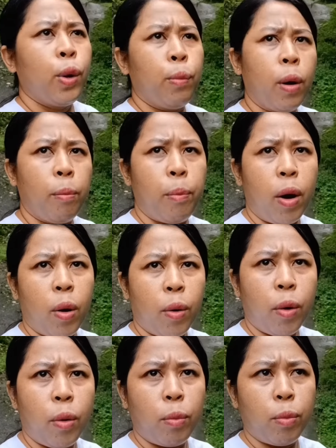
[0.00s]
mumpung
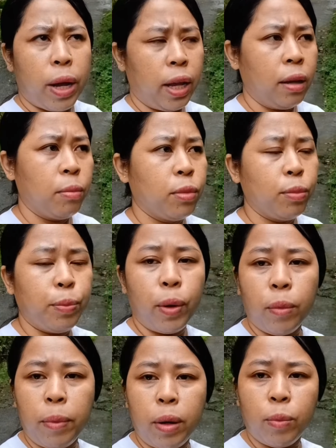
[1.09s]
eh
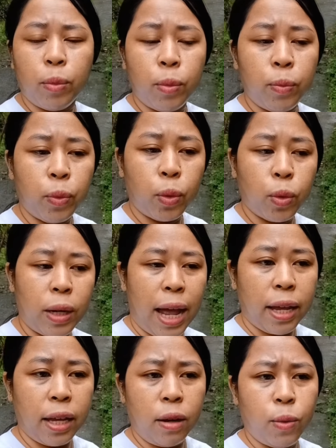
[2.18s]
mumpung belum turun
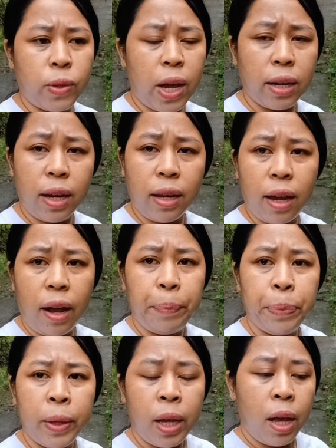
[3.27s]
lagi hujannya ya
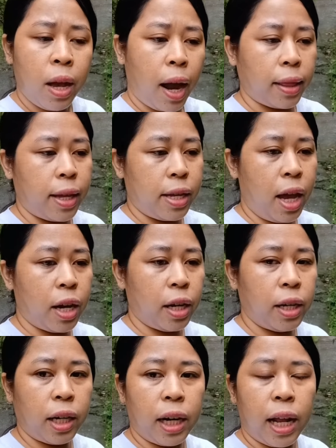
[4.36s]
katanya hari
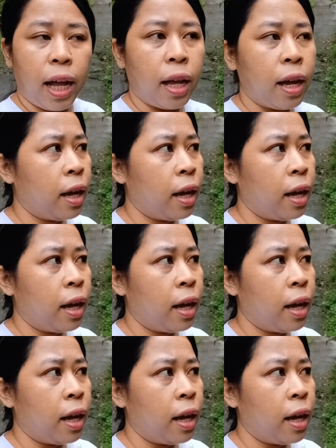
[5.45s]
ini adalah